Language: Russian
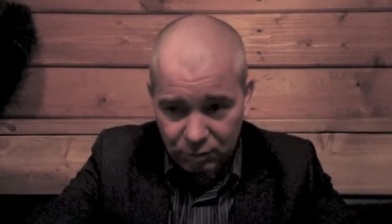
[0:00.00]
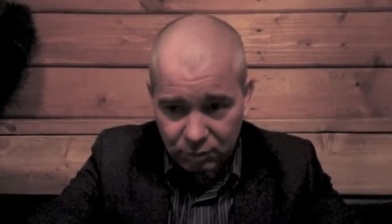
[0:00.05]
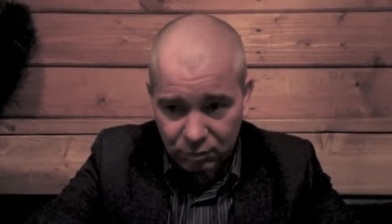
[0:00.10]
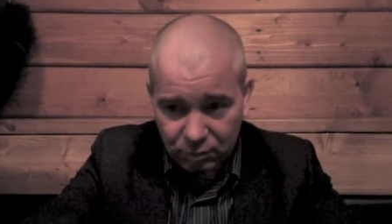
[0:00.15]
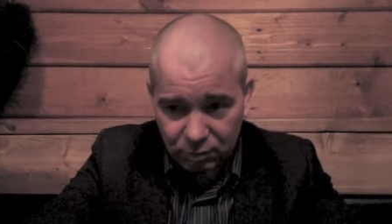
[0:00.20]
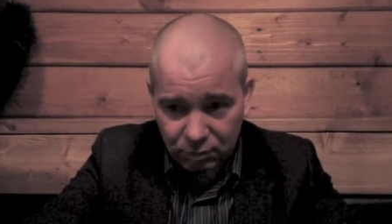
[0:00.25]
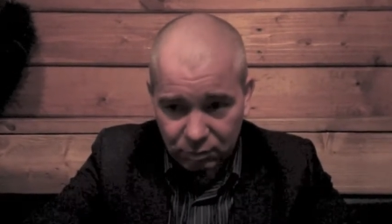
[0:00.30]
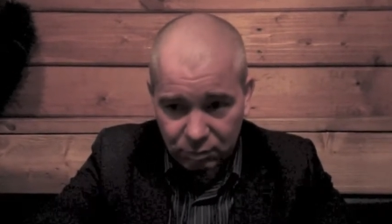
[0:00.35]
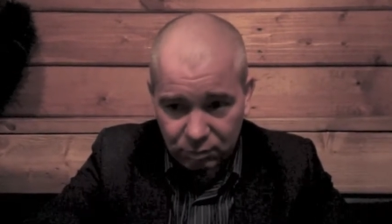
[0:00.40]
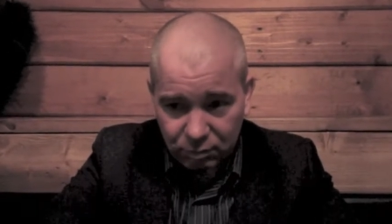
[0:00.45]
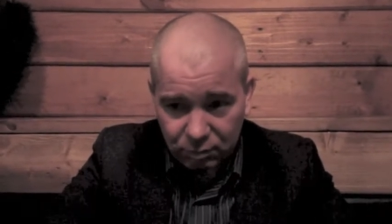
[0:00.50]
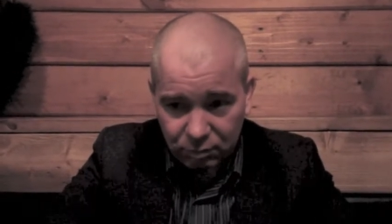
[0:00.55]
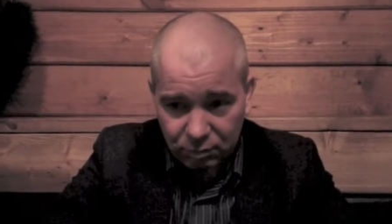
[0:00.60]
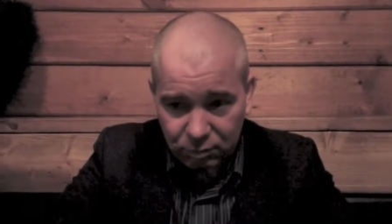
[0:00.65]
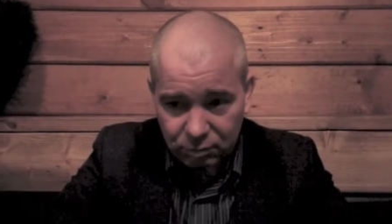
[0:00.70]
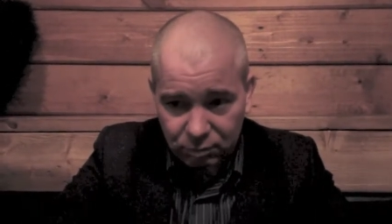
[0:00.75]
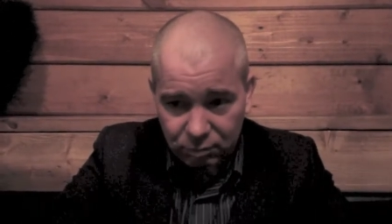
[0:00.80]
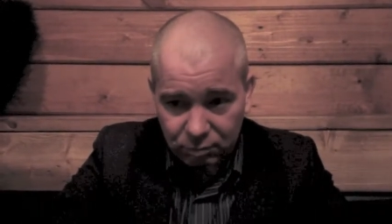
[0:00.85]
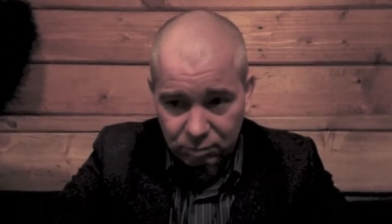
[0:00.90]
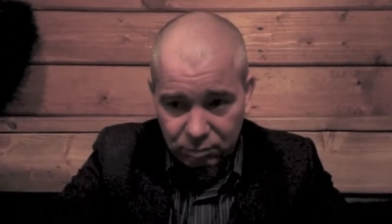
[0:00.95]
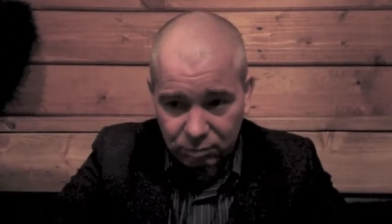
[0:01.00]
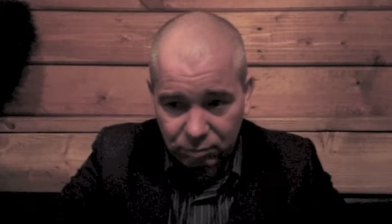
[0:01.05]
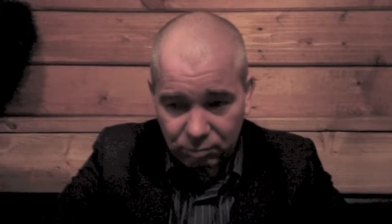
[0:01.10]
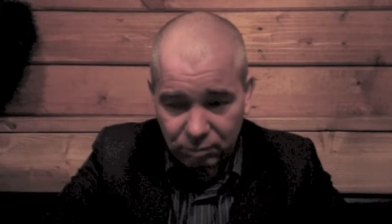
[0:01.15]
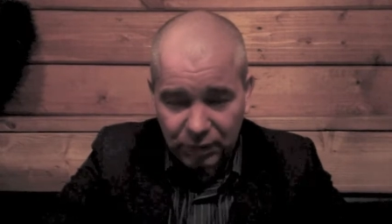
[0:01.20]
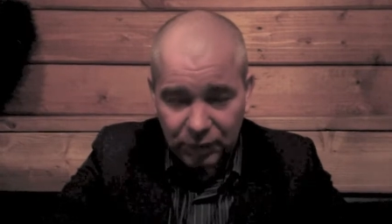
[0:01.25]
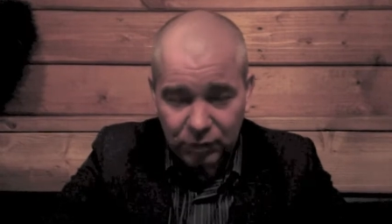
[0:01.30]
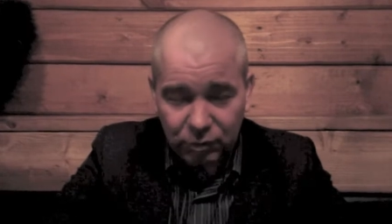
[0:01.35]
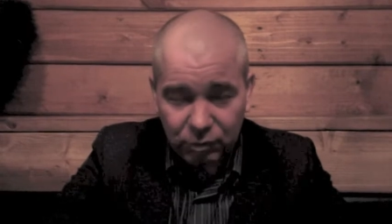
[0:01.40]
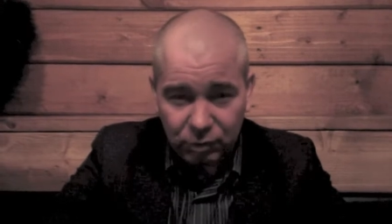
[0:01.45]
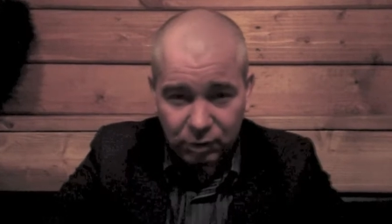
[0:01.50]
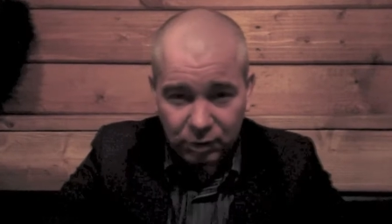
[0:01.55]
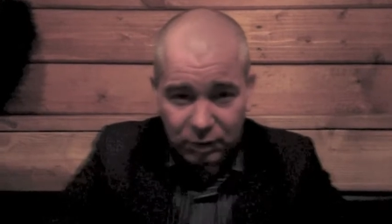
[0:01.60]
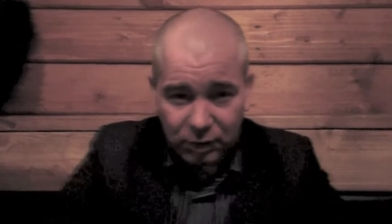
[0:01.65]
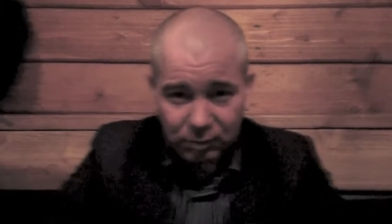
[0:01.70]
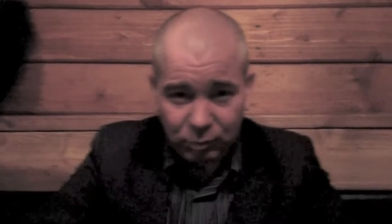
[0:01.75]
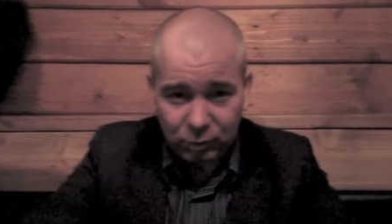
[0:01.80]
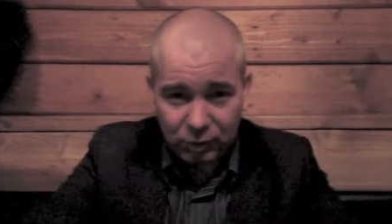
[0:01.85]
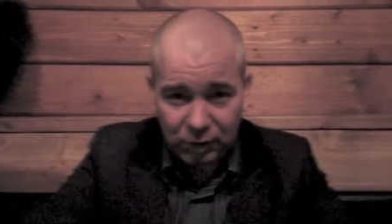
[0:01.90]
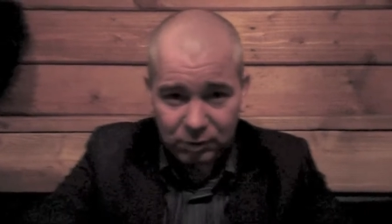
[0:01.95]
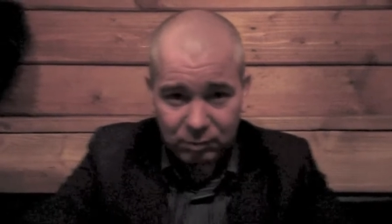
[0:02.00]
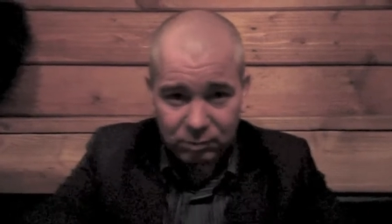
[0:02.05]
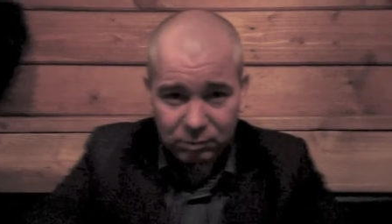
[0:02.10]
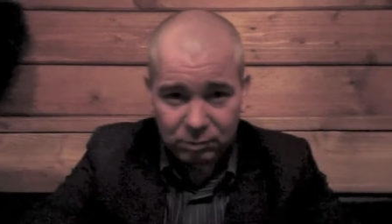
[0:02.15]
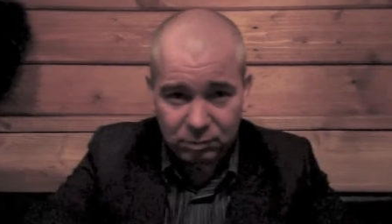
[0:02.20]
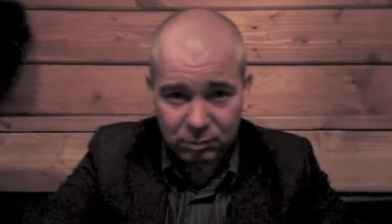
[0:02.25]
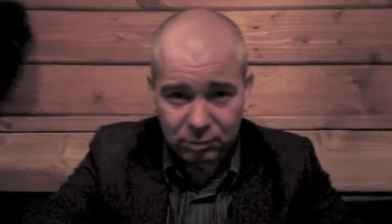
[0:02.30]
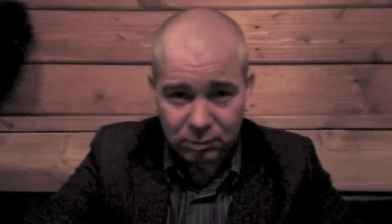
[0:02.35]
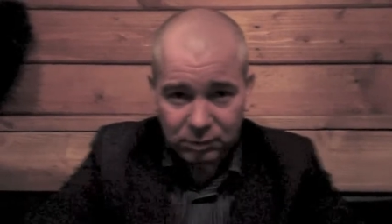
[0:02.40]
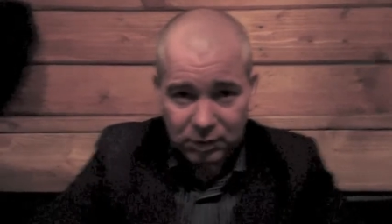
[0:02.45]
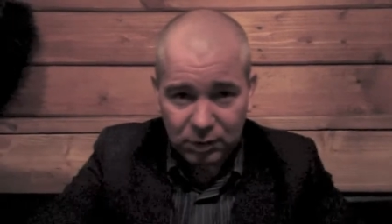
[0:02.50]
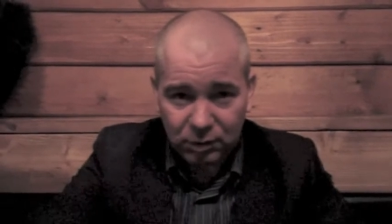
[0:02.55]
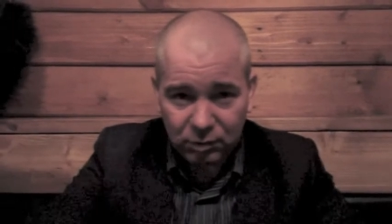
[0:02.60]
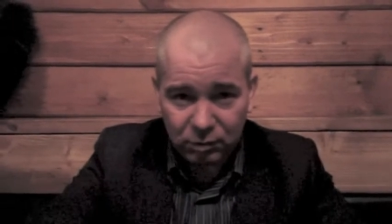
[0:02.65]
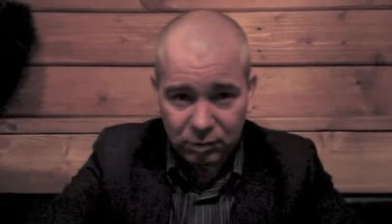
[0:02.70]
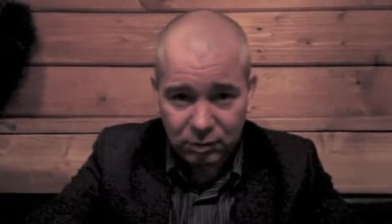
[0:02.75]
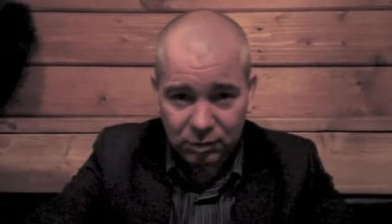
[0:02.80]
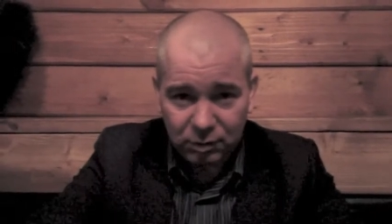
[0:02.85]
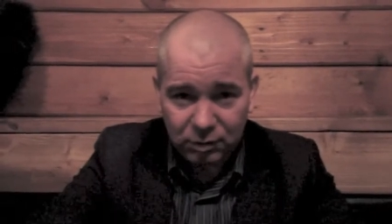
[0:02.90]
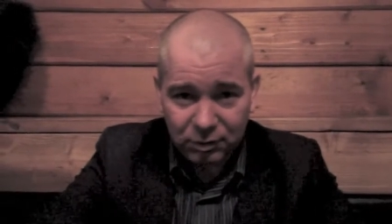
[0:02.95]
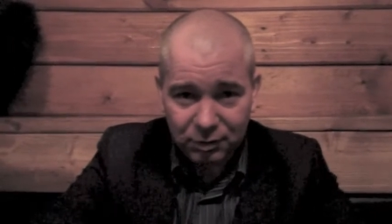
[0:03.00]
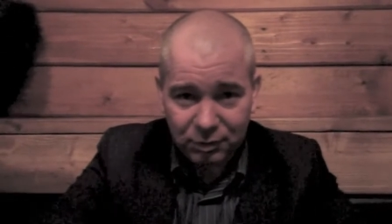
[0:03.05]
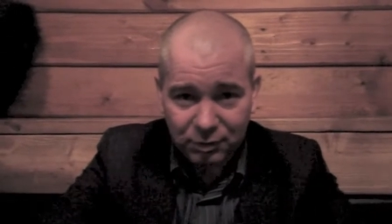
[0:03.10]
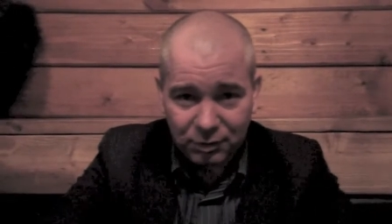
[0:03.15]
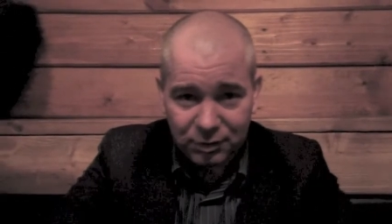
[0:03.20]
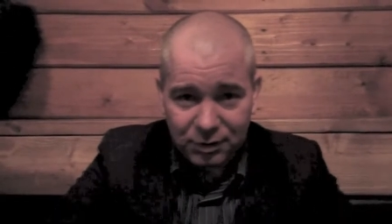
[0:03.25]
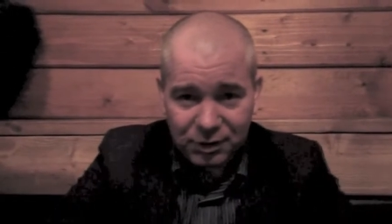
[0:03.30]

э, маленькую рекламу дам делают, так и нужно.